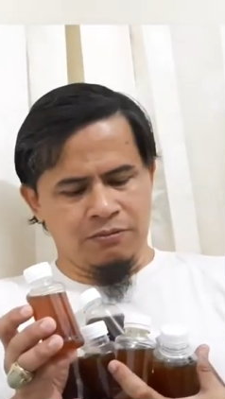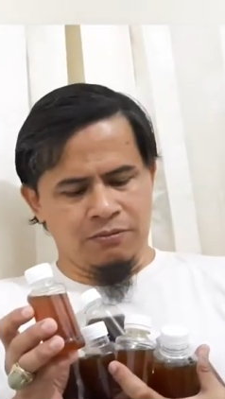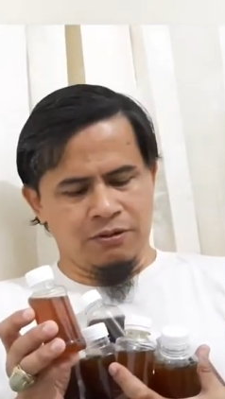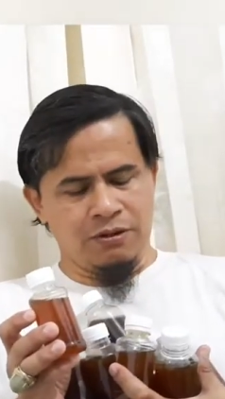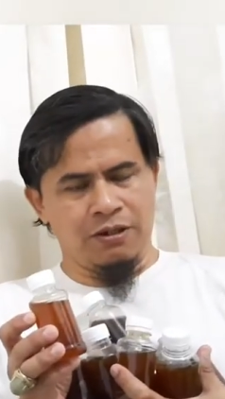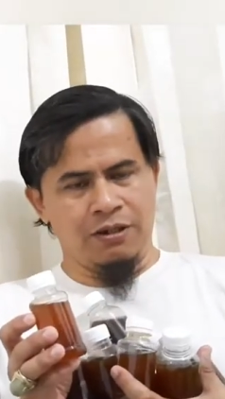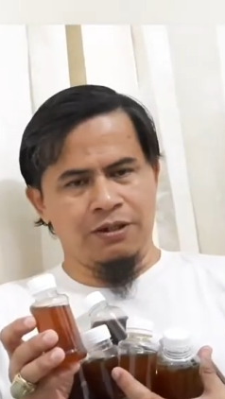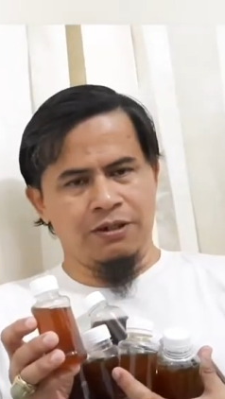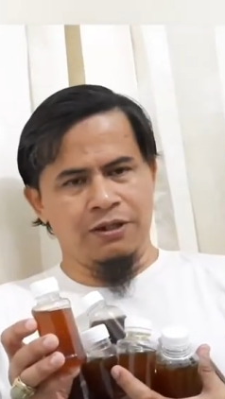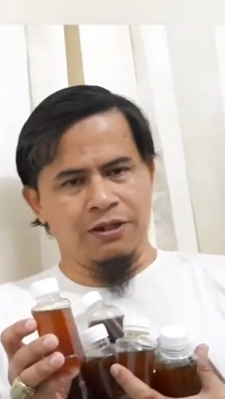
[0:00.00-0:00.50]

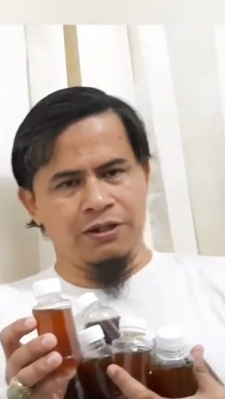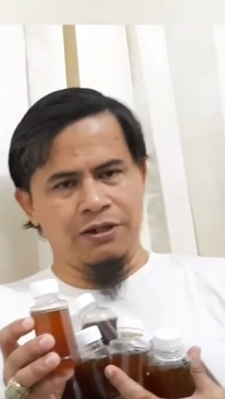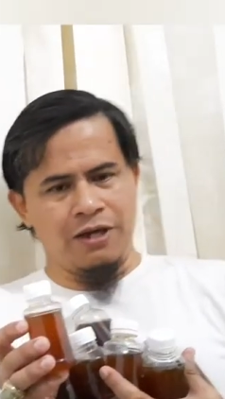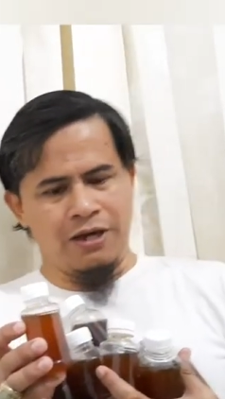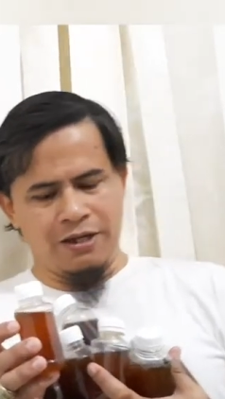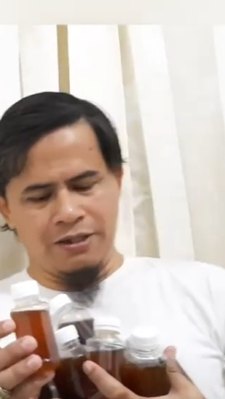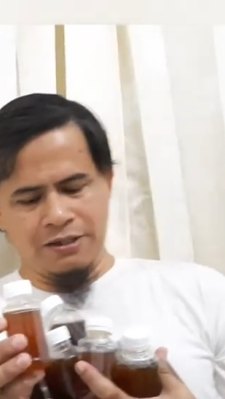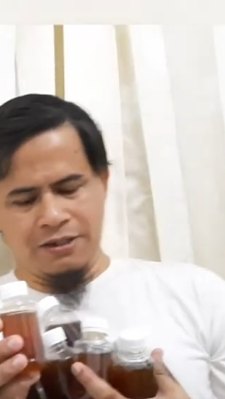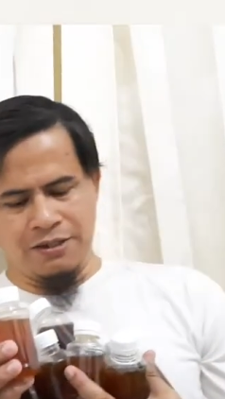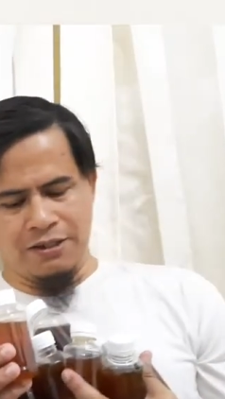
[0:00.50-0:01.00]
Nah, ini
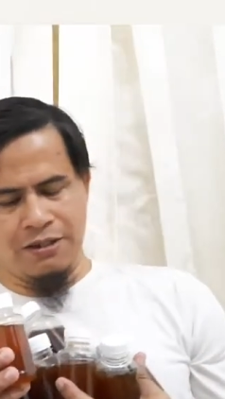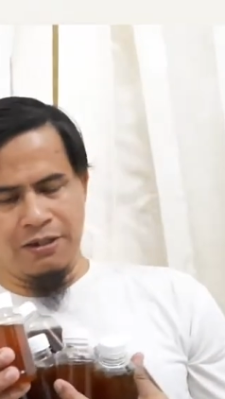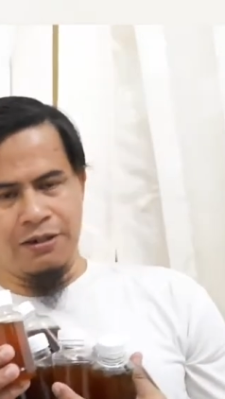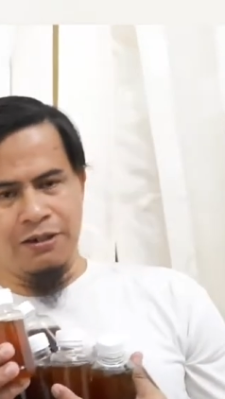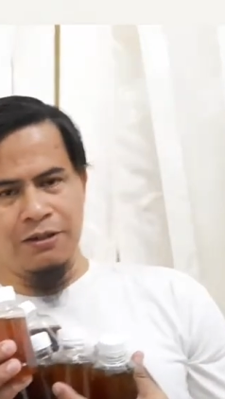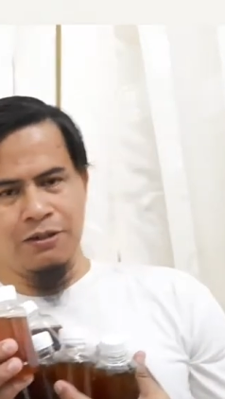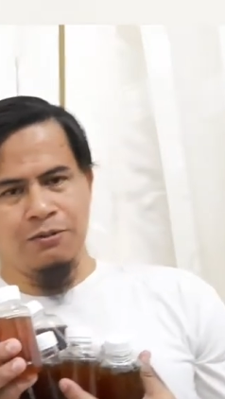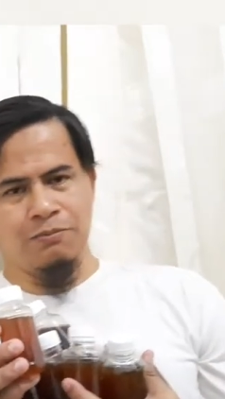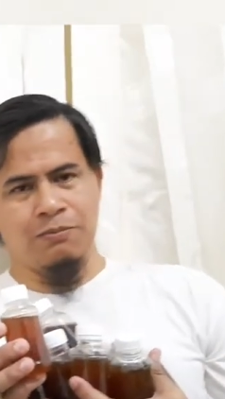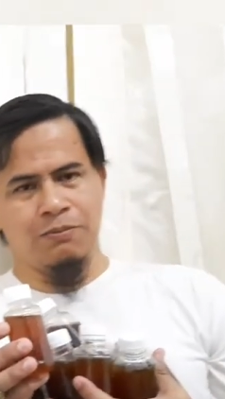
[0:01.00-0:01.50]
guys,
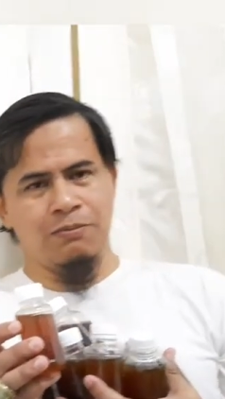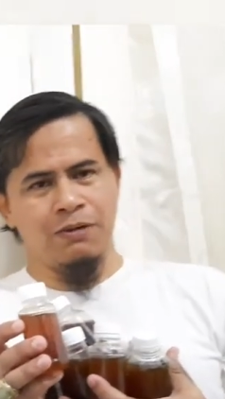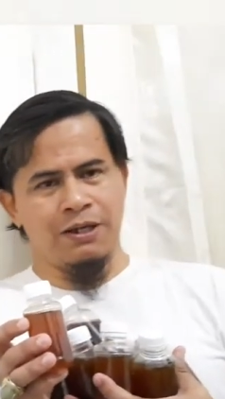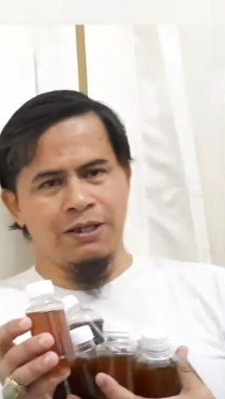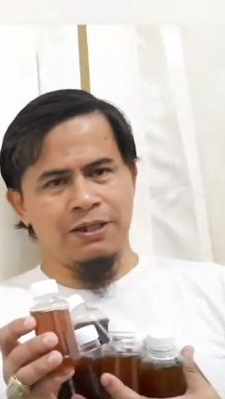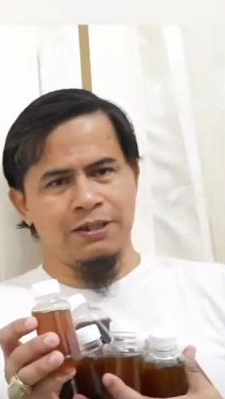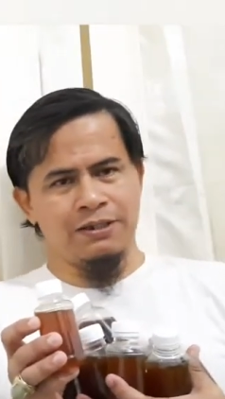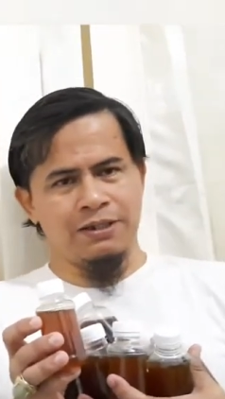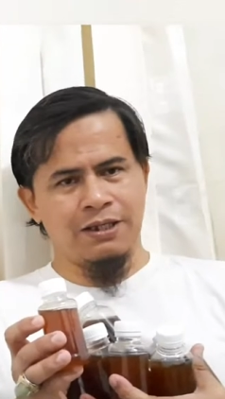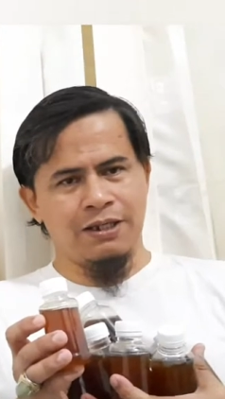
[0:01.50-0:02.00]
ini
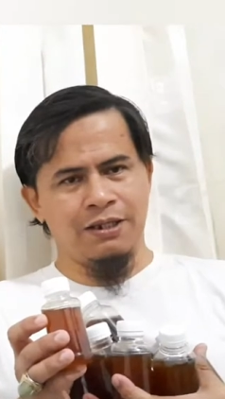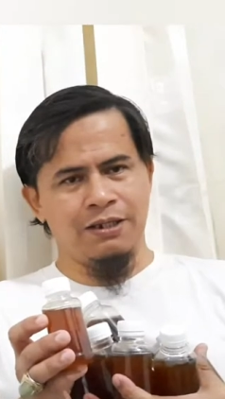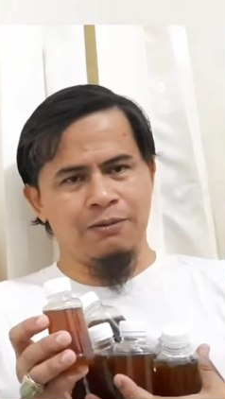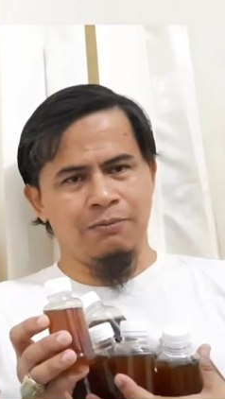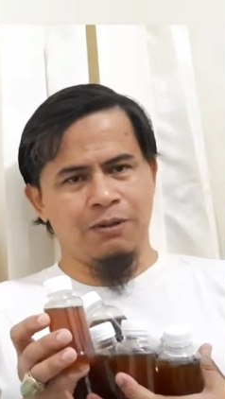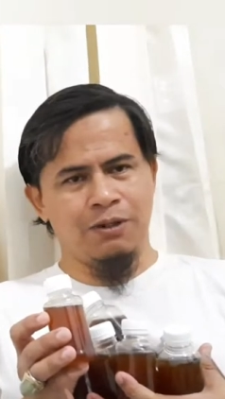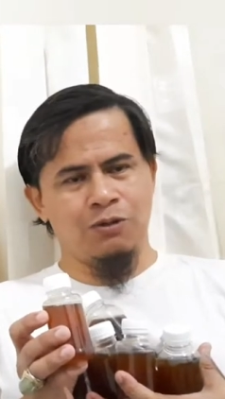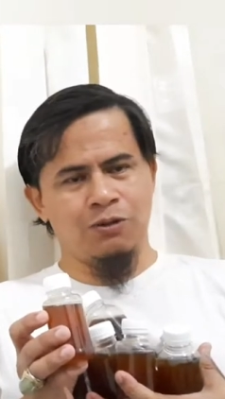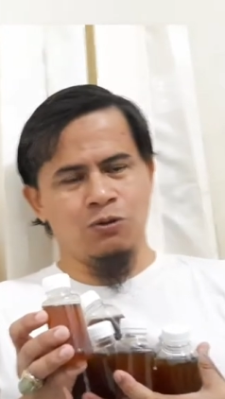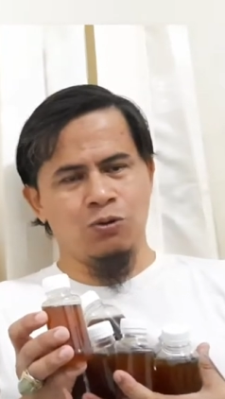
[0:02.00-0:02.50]
banyak sekali
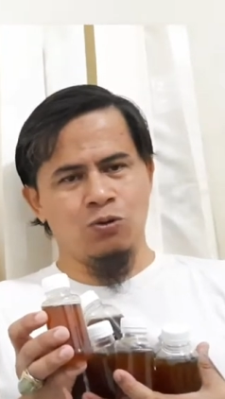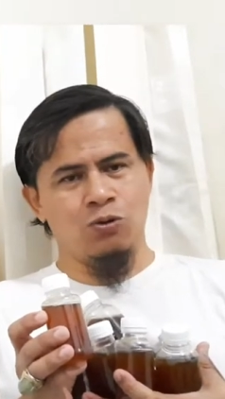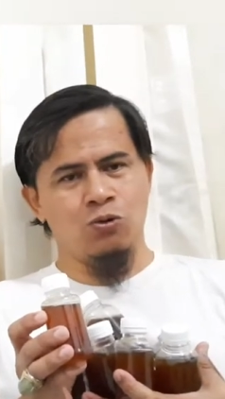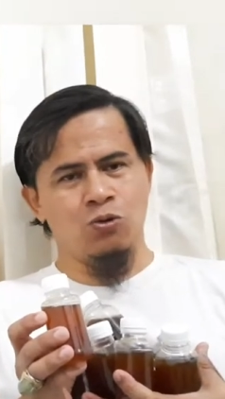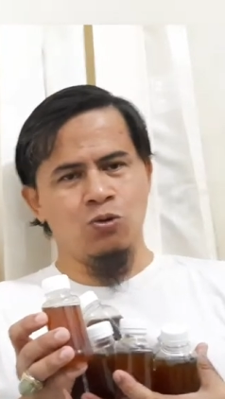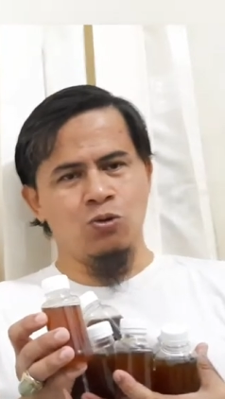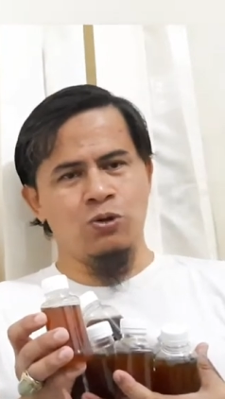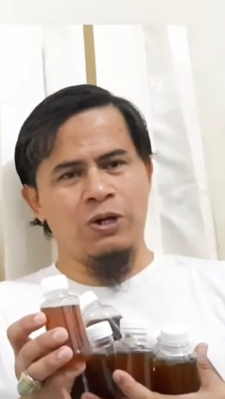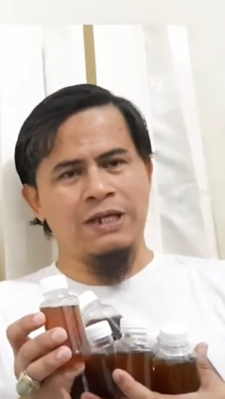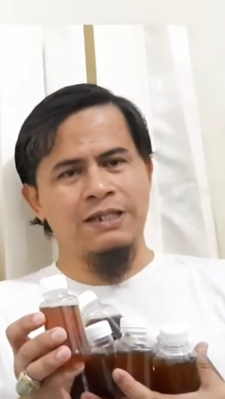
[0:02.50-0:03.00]
madu
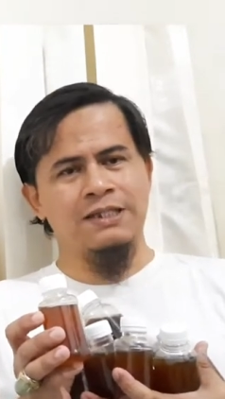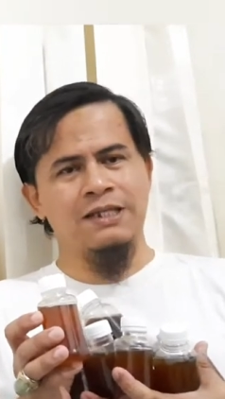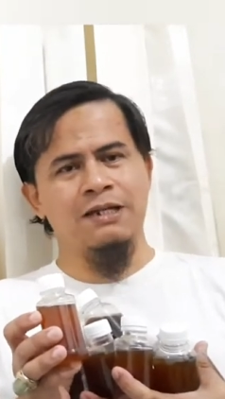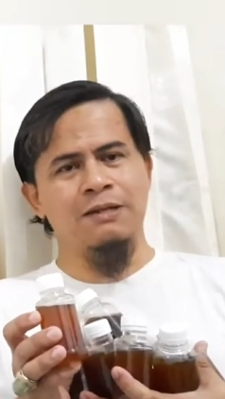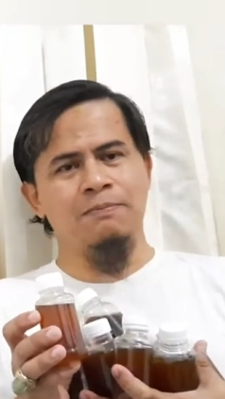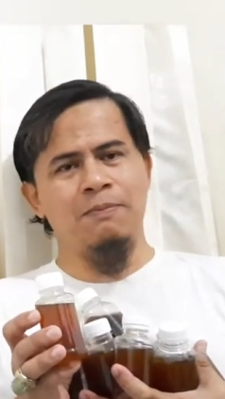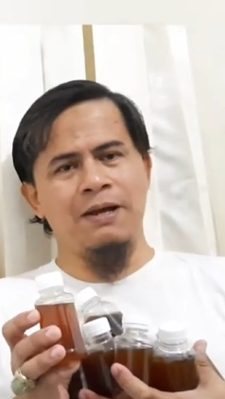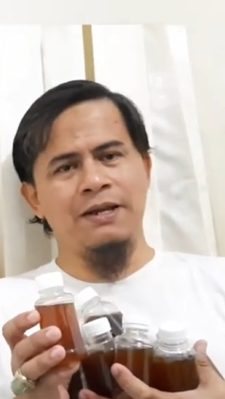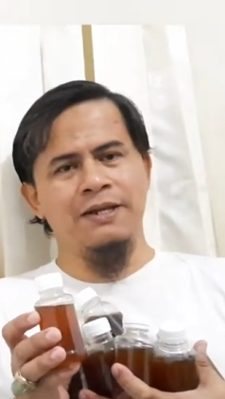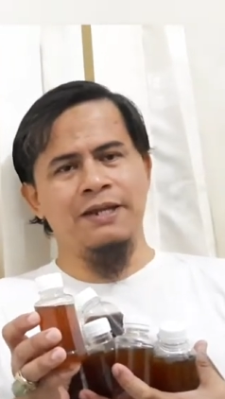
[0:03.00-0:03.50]
kelulut hasil
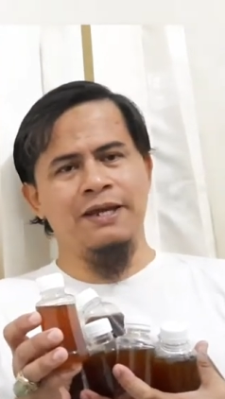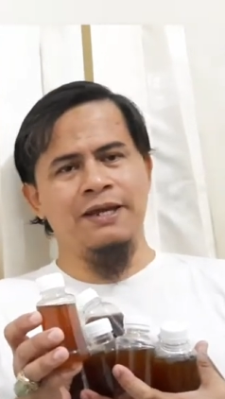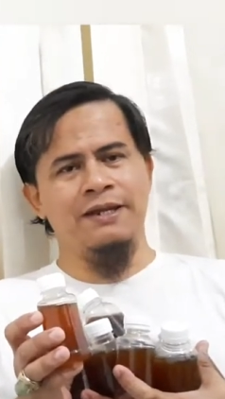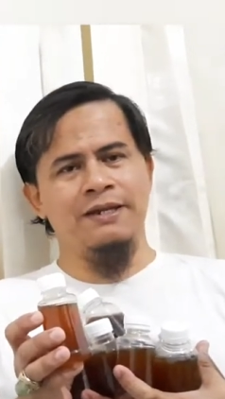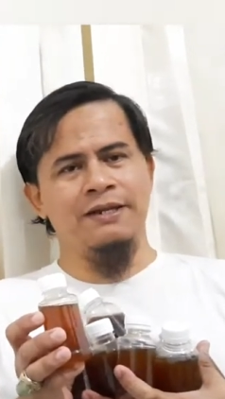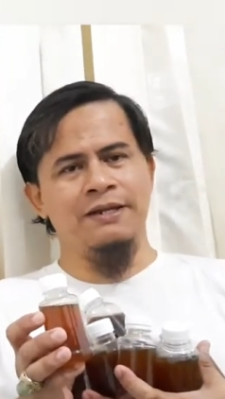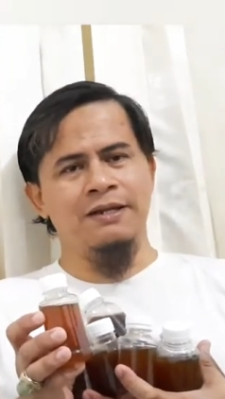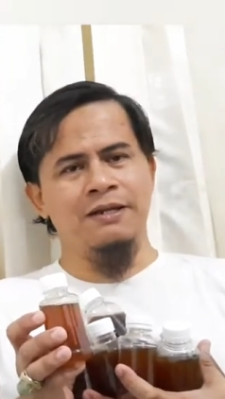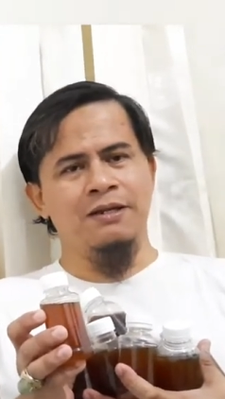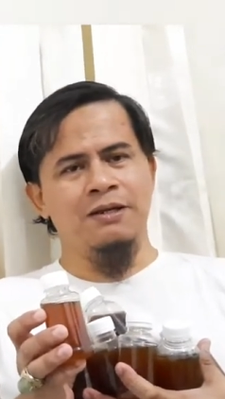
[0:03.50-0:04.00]
panen